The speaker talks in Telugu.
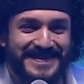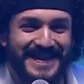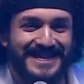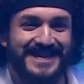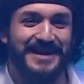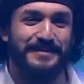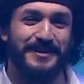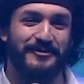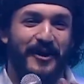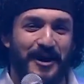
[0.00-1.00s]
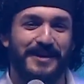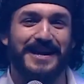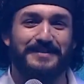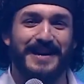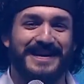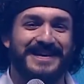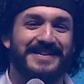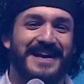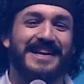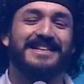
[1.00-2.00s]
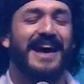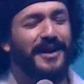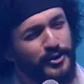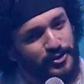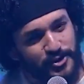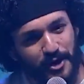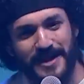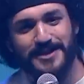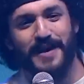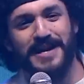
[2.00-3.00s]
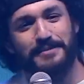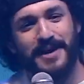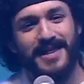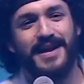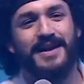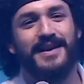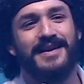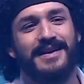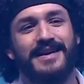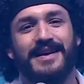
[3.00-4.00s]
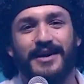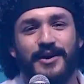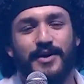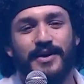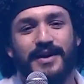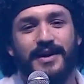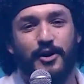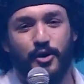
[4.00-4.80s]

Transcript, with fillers: స్టేజ్ ఎక్కి మీకు ఫార్మల్గా మాట్లాడడం కానీ థ్యాంక్ యూ సో మచ్ బన్నీ బ్రదర్ ఇక్కడికి